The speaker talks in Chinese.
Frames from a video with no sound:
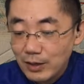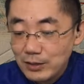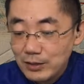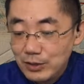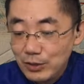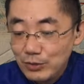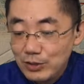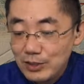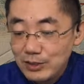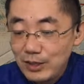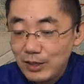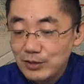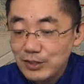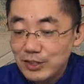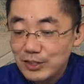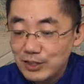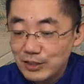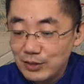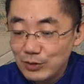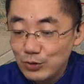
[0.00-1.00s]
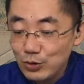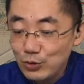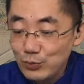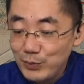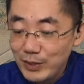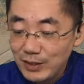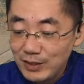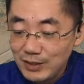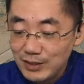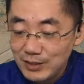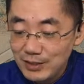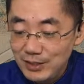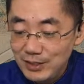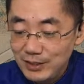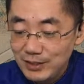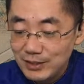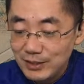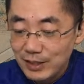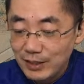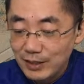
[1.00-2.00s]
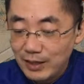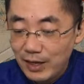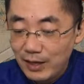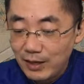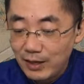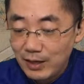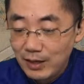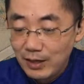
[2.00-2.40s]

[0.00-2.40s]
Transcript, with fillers: 就知道你是个聪明和气的人了。